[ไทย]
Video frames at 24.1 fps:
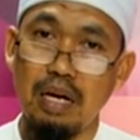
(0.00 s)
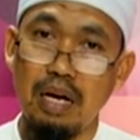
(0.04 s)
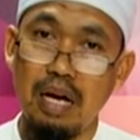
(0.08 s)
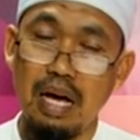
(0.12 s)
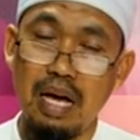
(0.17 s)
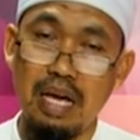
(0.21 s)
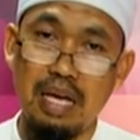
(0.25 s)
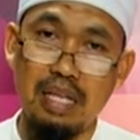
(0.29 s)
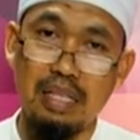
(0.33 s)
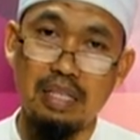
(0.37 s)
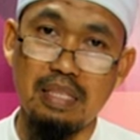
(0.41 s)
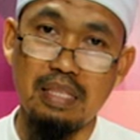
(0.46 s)

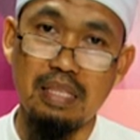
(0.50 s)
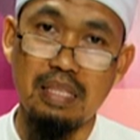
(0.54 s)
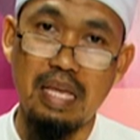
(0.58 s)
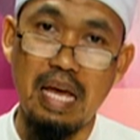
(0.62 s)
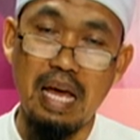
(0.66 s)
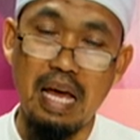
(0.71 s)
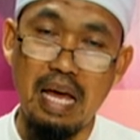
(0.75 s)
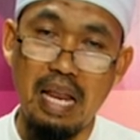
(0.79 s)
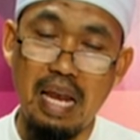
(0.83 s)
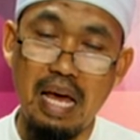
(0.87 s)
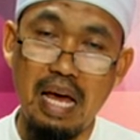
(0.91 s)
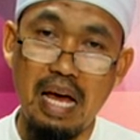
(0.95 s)
ให้
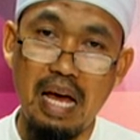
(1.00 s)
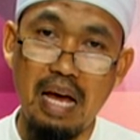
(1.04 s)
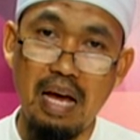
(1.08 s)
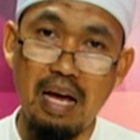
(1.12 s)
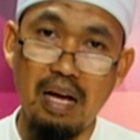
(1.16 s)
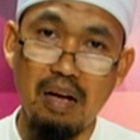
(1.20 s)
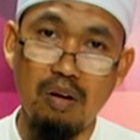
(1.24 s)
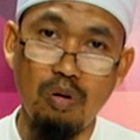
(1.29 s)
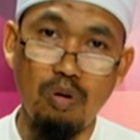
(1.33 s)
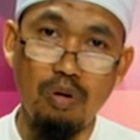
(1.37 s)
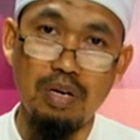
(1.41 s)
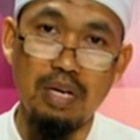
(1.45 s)
แต่ละ
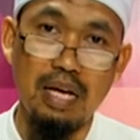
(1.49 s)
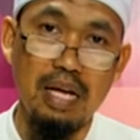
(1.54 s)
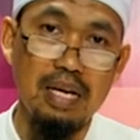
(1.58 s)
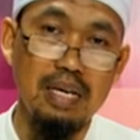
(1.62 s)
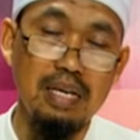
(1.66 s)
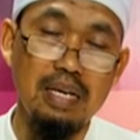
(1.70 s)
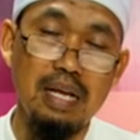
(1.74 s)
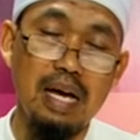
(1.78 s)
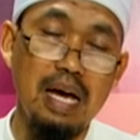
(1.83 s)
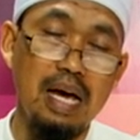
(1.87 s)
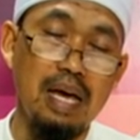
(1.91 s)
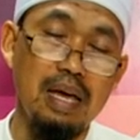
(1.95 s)
คนนั้น
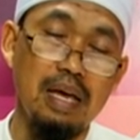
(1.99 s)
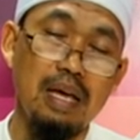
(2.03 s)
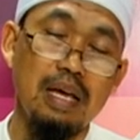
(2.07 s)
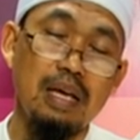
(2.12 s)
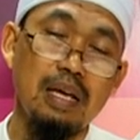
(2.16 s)
ได้